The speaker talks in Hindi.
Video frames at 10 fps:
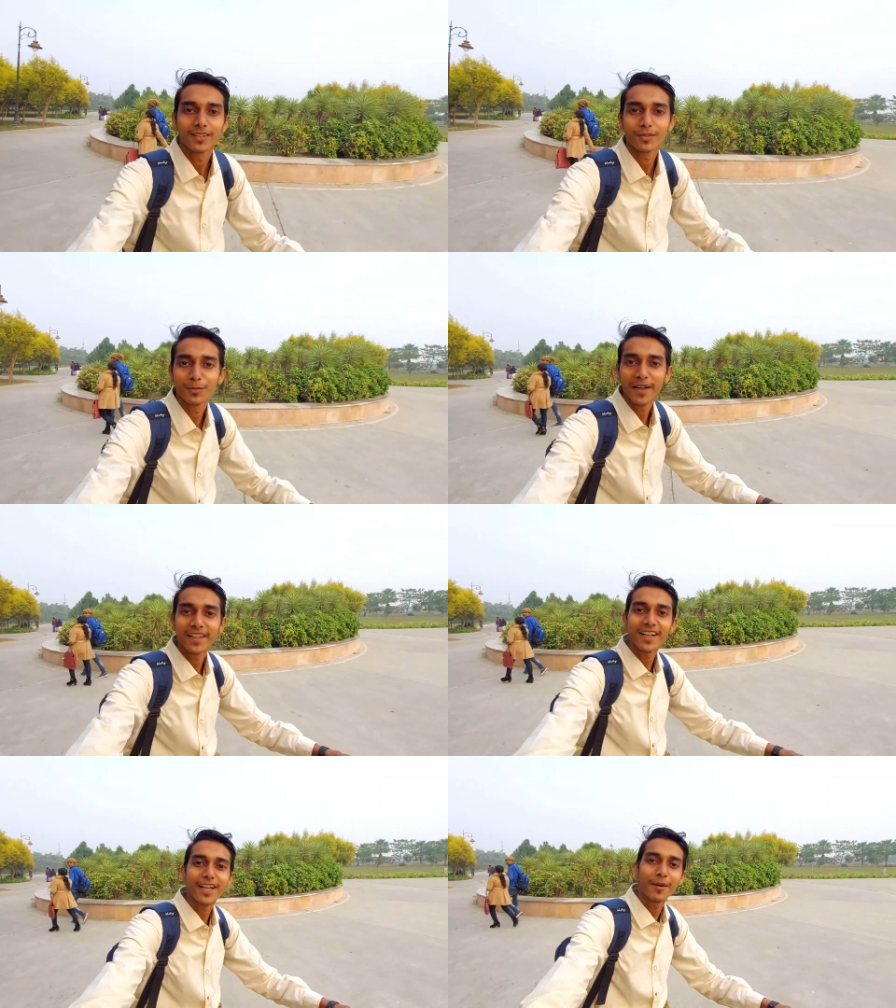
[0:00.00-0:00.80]
तो
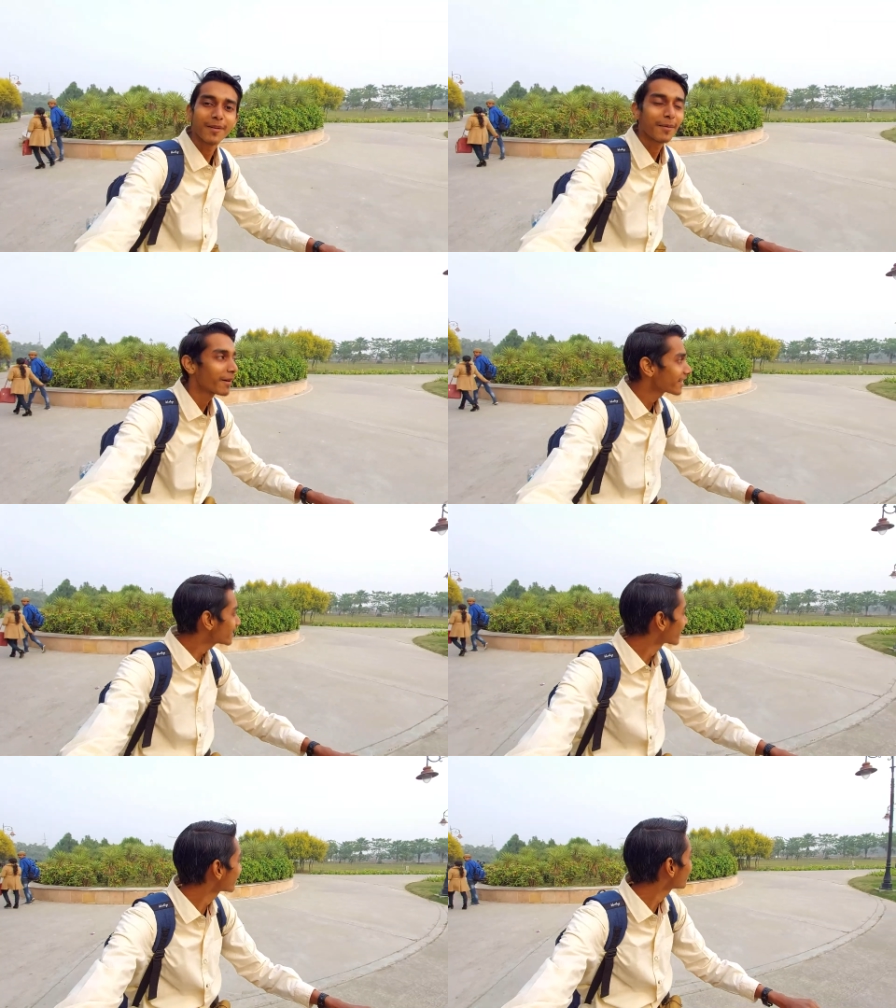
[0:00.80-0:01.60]
फाइनली हमें हमारी
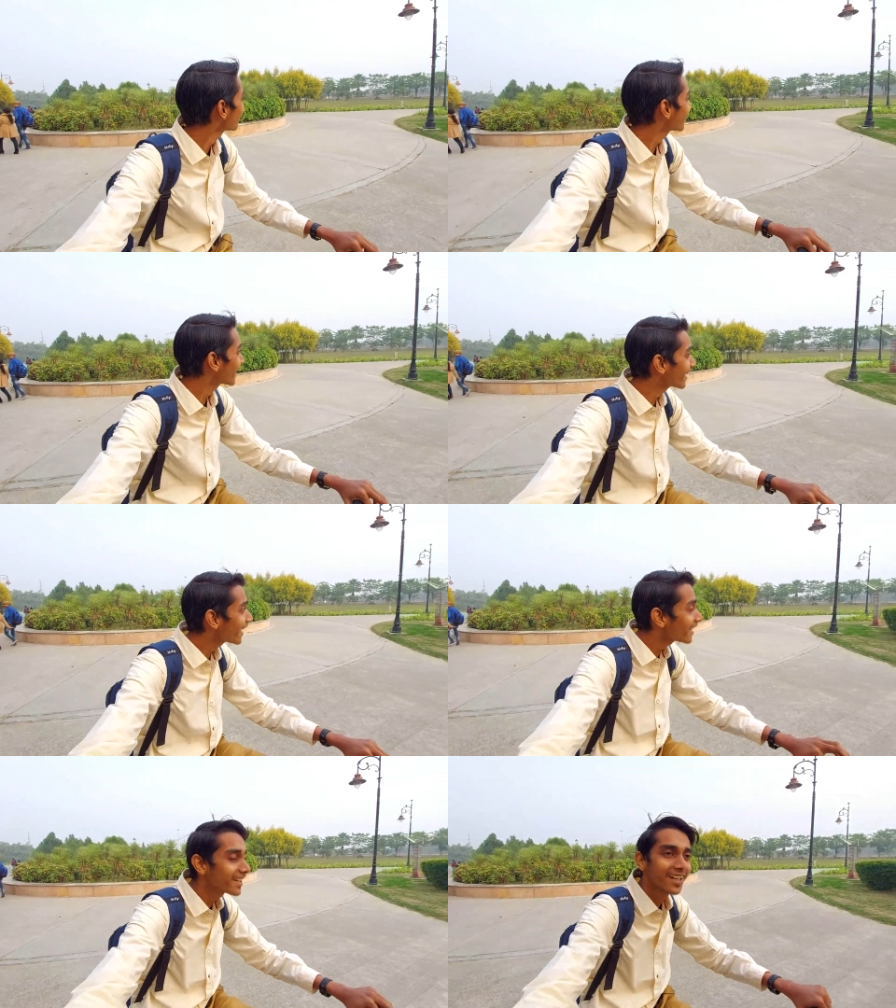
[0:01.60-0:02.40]
धनु मिल गई है